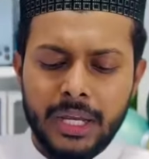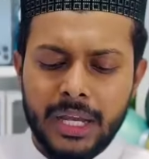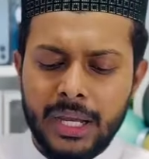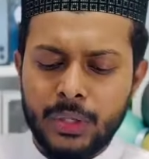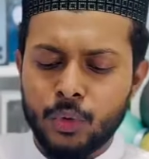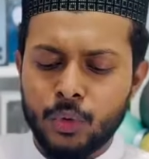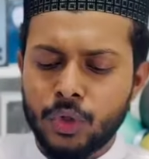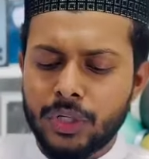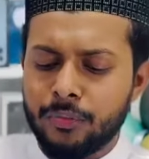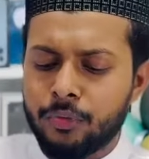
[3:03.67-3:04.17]
এই
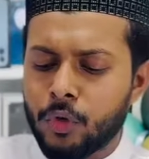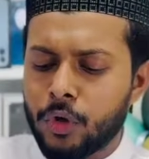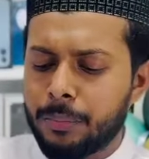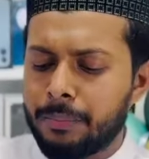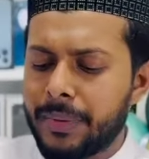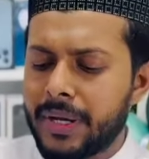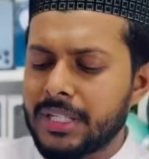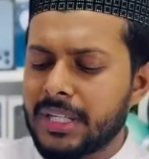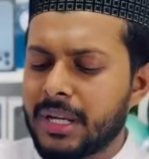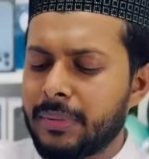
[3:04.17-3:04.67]
দুইটা ফোন
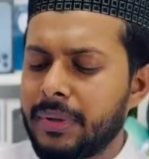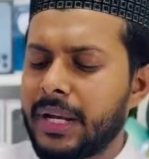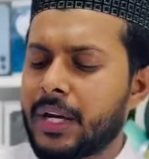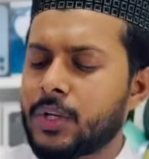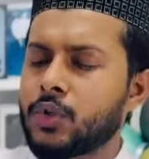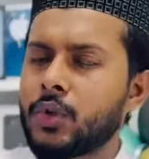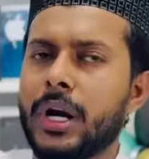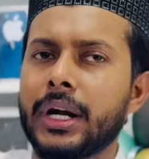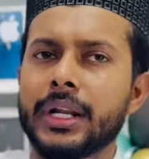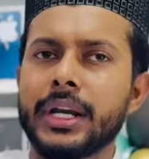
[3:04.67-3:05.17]
পেয়ে যাবেন
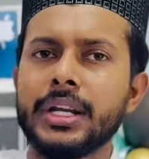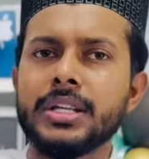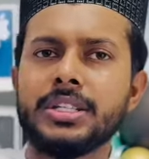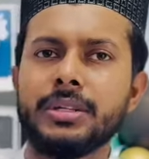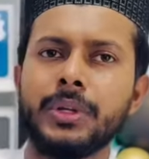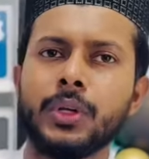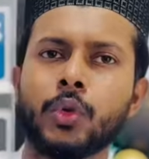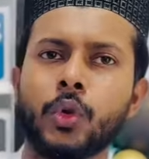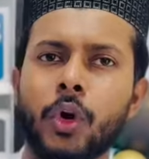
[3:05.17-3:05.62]
একশো আঠাশ জিবি